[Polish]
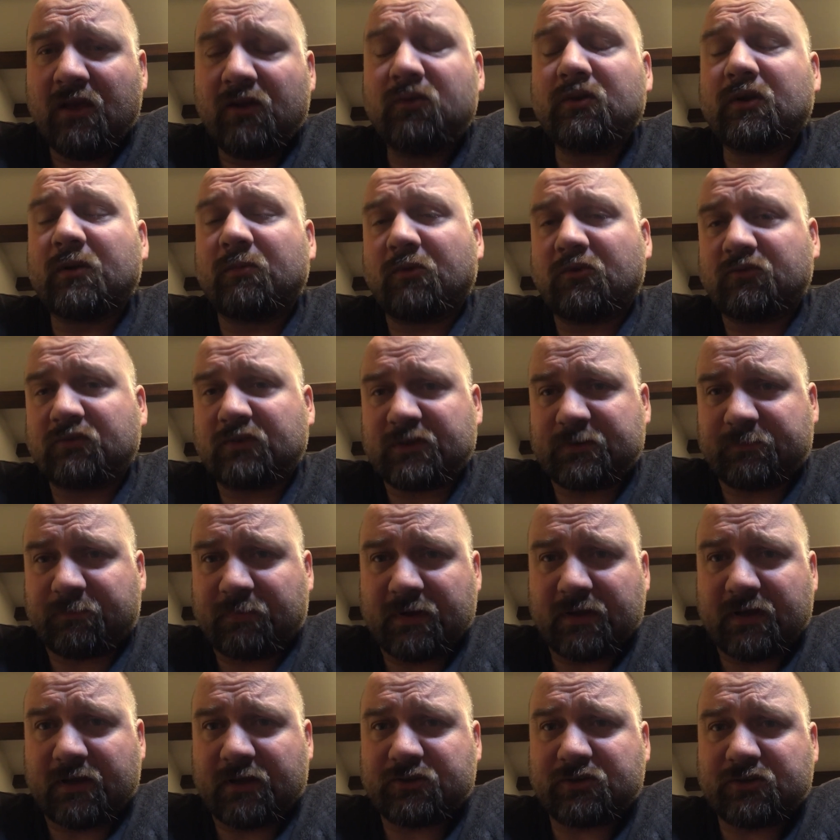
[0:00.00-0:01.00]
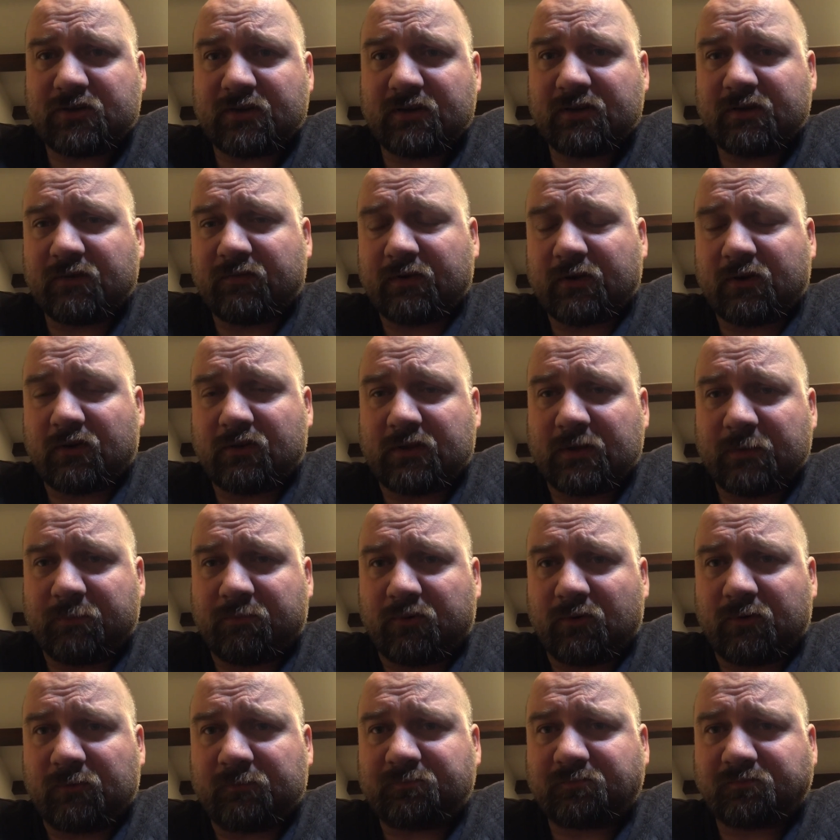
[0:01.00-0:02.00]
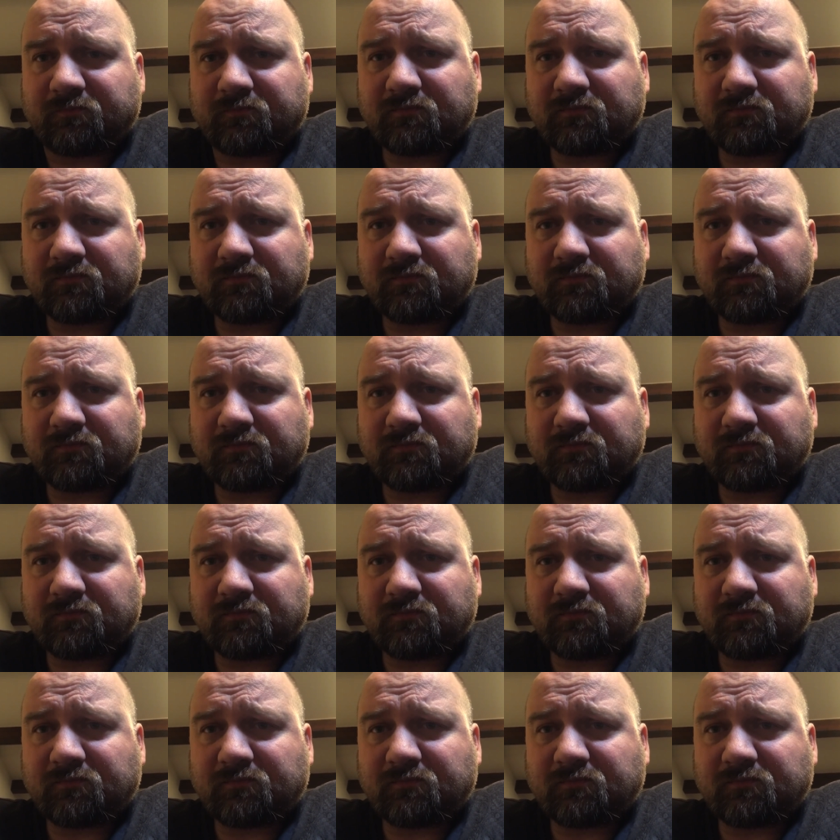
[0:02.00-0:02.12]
które można zbierać nowego typu.